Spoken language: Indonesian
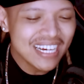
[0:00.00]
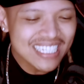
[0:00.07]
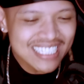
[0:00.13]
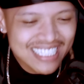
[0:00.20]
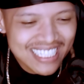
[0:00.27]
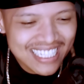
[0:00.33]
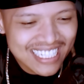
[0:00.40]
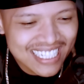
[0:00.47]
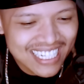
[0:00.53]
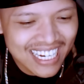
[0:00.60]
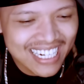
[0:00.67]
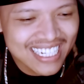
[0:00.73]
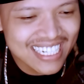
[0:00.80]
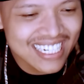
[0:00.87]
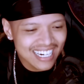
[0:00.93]

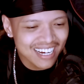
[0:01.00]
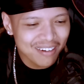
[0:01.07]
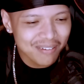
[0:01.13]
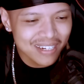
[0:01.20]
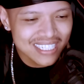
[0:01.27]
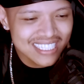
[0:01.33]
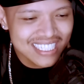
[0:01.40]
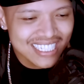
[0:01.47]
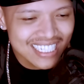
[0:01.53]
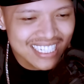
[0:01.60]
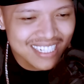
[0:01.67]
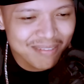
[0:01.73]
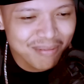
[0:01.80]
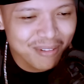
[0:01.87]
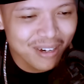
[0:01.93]
bajingan kenapa
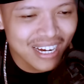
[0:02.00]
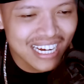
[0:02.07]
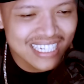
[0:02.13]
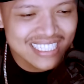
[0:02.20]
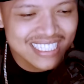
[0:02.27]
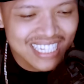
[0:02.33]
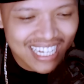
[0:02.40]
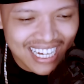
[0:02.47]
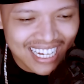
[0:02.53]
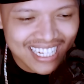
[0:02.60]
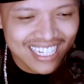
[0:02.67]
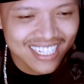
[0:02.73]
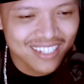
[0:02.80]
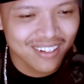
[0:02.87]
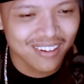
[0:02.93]
sih nemu aja
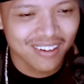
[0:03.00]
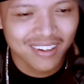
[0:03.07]
gitu